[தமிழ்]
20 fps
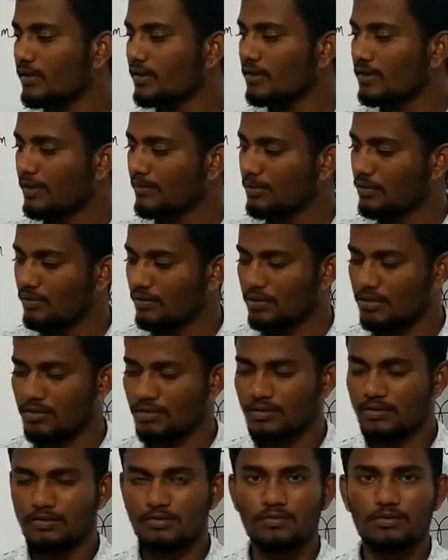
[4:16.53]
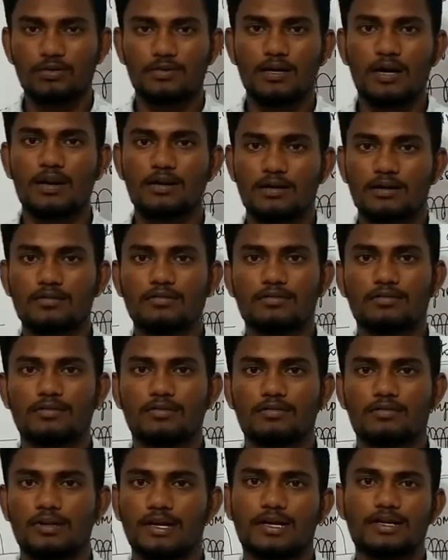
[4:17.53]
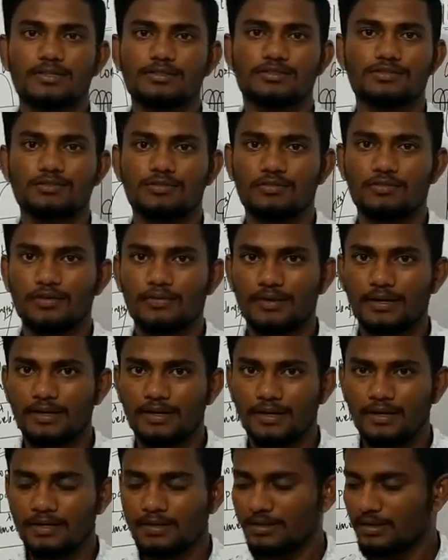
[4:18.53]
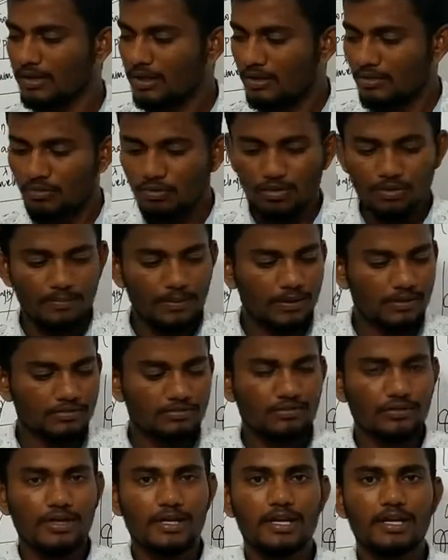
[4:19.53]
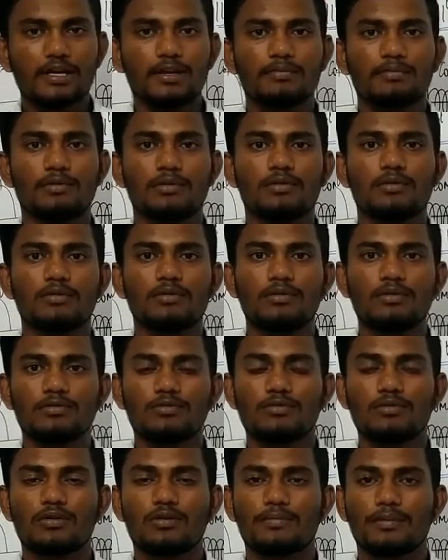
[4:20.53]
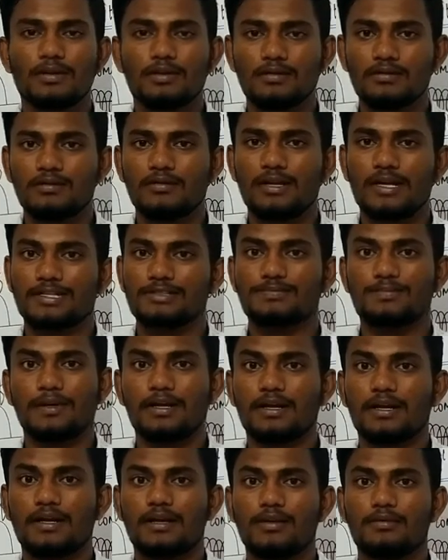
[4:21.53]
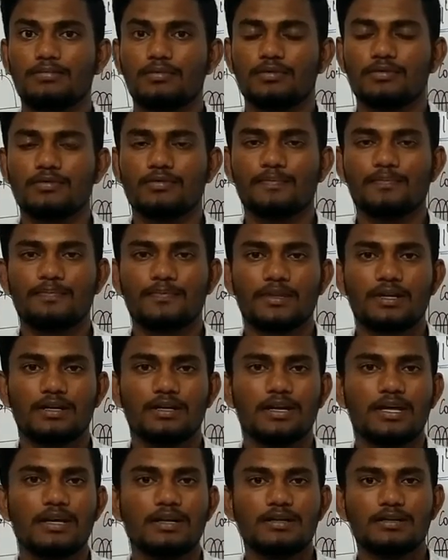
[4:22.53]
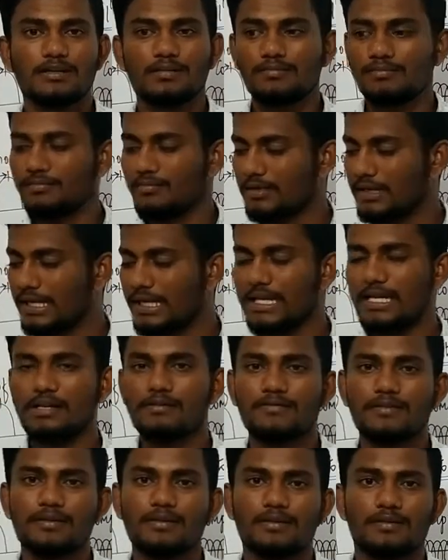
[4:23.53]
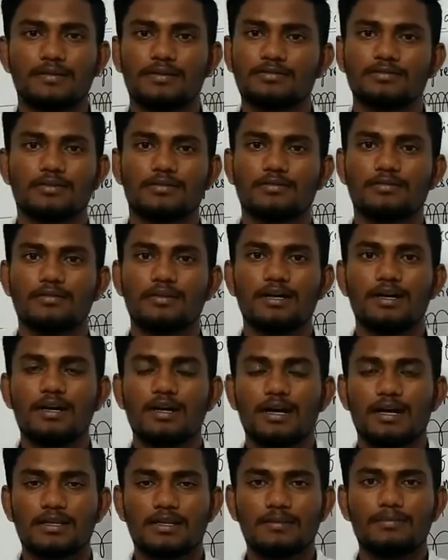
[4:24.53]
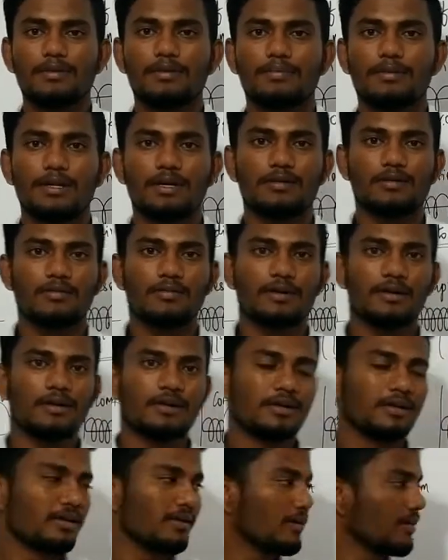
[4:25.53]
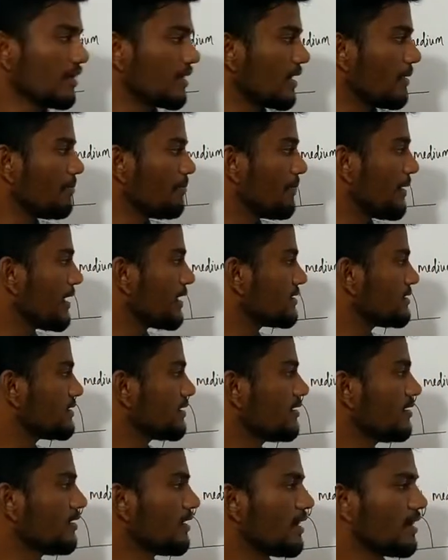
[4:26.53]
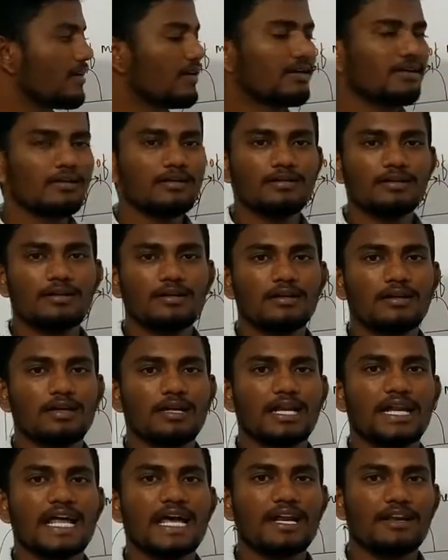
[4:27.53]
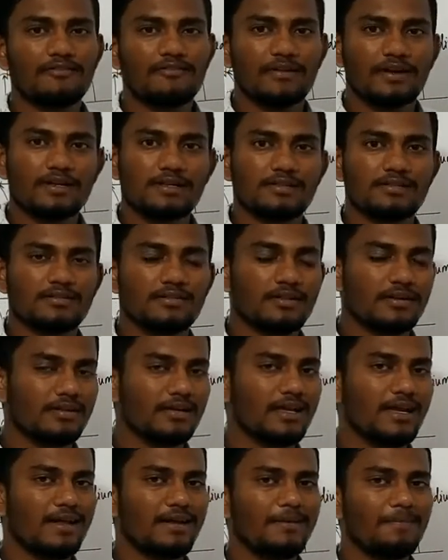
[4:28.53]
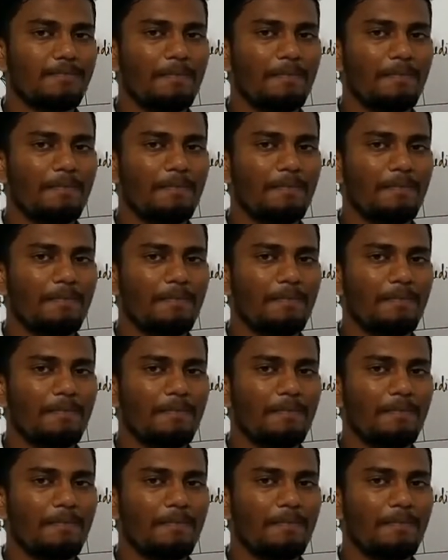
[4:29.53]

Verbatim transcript: நம்ம ஒரு ஒரு ஆற்றல் கொடுக்குறோம் ஒரு எனர்ஜி கொடுக்குறோம் அப்படின்ட்டுனா ஒரு பக்கம் சுருங்கிட்டே போகும் இன்னொரு பக்கம் எக்ஸ்பேண்ட் ஆகிட்டே போகும் நெருக்கம் நெகிழ்வு அப்படின்னு சொல்லுவோம் அதை எப்படி பிரிக்கிறோம் அப்படின்ட்டுனா கம்பேரிஷன் அண்டு ரேரிஃபேக்ட் ரேரி